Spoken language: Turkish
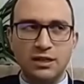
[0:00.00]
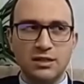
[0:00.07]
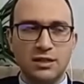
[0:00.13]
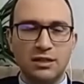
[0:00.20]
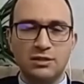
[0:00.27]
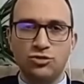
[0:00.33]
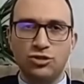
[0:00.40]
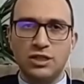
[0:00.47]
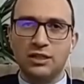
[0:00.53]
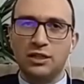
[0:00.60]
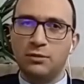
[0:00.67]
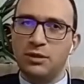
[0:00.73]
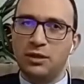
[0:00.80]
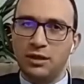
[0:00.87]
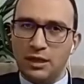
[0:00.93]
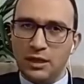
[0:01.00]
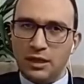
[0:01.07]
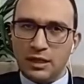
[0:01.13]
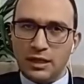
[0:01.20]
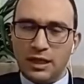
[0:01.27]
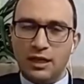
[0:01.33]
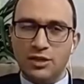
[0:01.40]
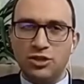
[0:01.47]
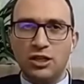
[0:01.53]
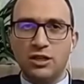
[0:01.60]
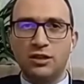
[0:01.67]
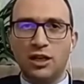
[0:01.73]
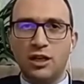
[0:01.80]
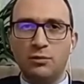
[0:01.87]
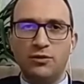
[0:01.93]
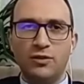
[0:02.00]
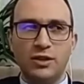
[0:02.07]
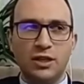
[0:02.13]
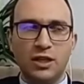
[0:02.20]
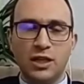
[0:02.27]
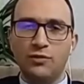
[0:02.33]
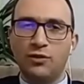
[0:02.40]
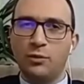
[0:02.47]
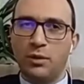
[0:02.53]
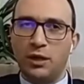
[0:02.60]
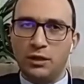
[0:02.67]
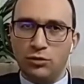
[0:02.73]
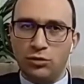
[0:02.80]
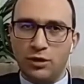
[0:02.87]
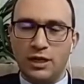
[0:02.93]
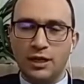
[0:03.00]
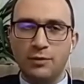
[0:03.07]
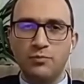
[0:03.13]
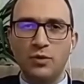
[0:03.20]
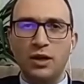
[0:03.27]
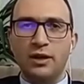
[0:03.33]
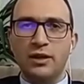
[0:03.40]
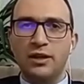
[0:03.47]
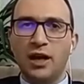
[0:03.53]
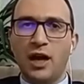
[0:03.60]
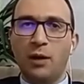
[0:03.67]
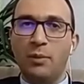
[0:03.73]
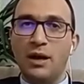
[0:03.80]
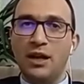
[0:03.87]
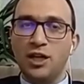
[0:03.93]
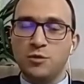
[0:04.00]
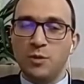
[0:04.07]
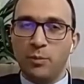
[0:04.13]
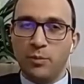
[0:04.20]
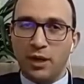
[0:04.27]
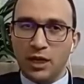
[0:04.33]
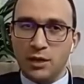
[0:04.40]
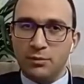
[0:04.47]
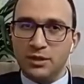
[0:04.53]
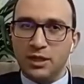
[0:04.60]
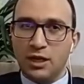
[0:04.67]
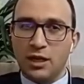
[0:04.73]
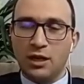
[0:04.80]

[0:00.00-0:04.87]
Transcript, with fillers: kazandıracak. tabi gelecek talebe ve teklife bağlı olarak. Yine haberleşme bağlamında